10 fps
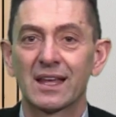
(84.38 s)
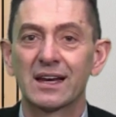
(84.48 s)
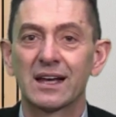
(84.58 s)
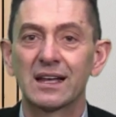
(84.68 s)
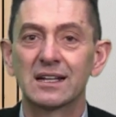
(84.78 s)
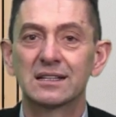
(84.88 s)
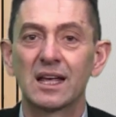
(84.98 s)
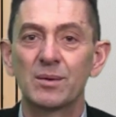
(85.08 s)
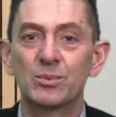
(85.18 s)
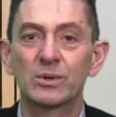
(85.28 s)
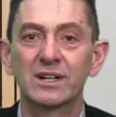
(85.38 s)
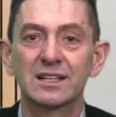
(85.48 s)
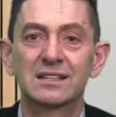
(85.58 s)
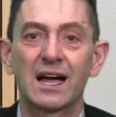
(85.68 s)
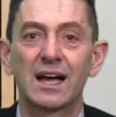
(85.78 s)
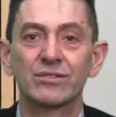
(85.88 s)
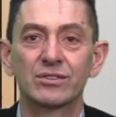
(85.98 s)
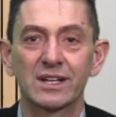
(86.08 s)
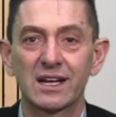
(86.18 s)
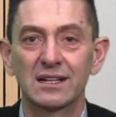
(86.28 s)
E naquele tempo
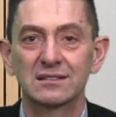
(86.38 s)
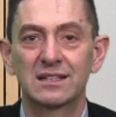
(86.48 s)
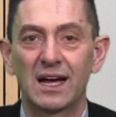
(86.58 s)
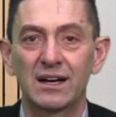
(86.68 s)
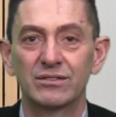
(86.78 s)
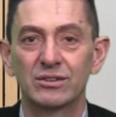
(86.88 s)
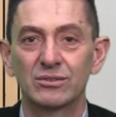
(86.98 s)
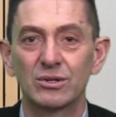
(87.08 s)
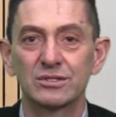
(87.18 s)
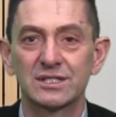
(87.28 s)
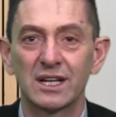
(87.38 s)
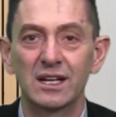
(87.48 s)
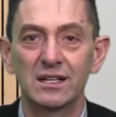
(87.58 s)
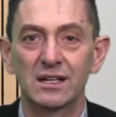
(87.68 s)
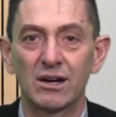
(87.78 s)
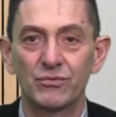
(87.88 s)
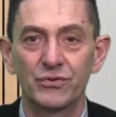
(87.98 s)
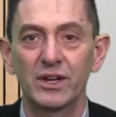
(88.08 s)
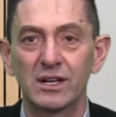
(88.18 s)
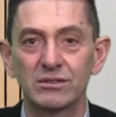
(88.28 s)
gritavam e cantavam: Hosana ao
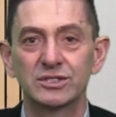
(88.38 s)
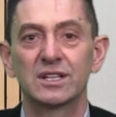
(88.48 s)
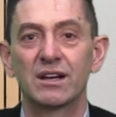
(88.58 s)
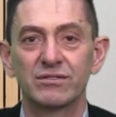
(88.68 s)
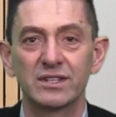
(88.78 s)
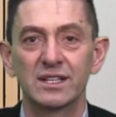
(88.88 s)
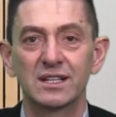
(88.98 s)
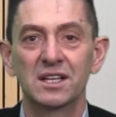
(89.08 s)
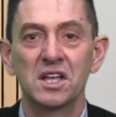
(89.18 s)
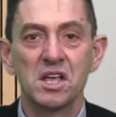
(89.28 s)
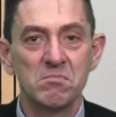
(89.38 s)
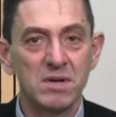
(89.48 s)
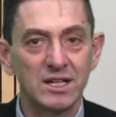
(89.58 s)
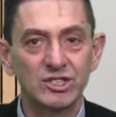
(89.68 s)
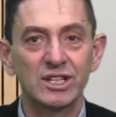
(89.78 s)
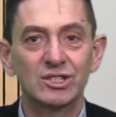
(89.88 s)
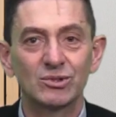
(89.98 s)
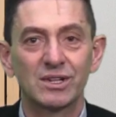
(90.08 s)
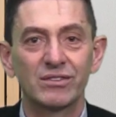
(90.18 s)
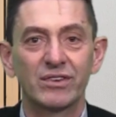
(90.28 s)
filho de Davi,
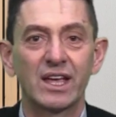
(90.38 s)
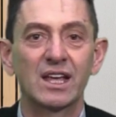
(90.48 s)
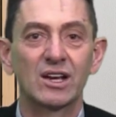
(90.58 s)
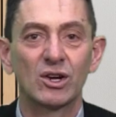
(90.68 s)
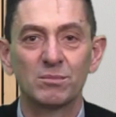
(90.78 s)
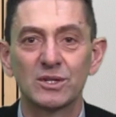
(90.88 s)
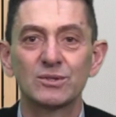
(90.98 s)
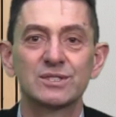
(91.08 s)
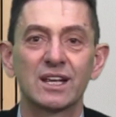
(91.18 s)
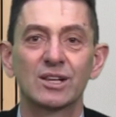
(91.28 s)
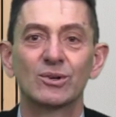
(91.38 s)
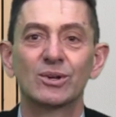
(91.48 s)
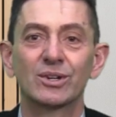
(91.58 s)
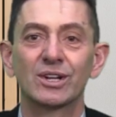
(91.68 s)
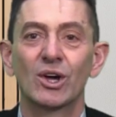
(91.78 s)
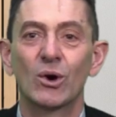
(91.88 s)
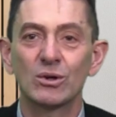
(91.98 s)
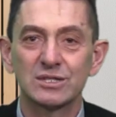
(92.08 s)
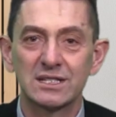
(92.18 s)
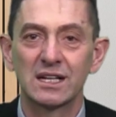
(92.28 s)
bendito que vem em nome do Senhor,
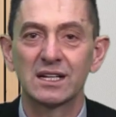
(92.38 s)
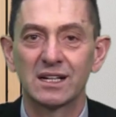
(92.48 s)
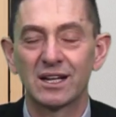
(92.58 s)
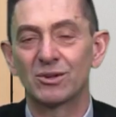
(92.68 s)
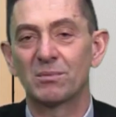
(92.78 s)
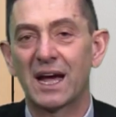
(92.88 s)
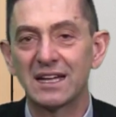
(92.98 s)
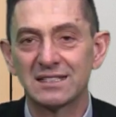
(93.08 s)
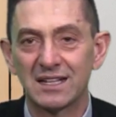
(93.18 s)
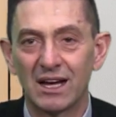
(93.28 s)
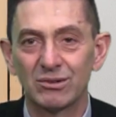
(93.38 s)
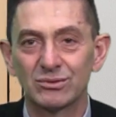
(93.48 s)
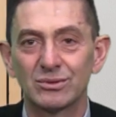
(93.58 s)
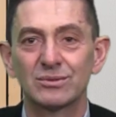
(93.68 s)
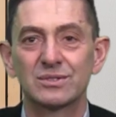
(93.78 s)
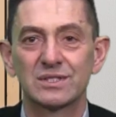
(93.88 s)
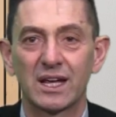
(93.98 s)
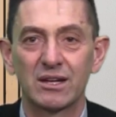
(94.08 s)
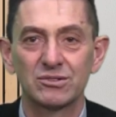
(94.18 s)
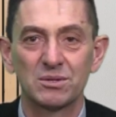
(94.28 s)
Hosana no mais alto dos
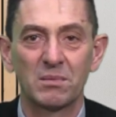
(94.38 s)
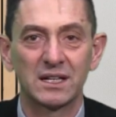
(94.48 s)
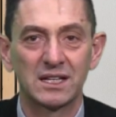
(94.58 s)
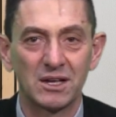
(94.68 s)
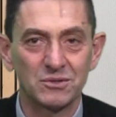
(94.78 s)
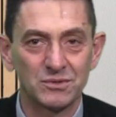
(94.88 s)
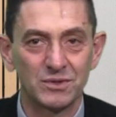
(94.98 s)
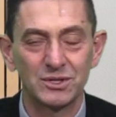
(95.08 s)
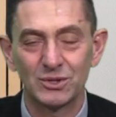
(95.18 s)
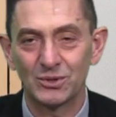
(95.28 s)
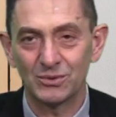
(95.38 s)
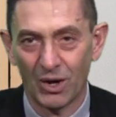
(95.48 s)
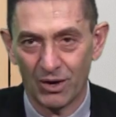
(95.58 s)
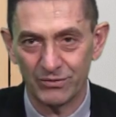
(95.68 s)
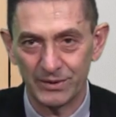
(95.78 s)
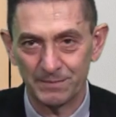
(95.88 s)
céus. Em Mateus 21, 9.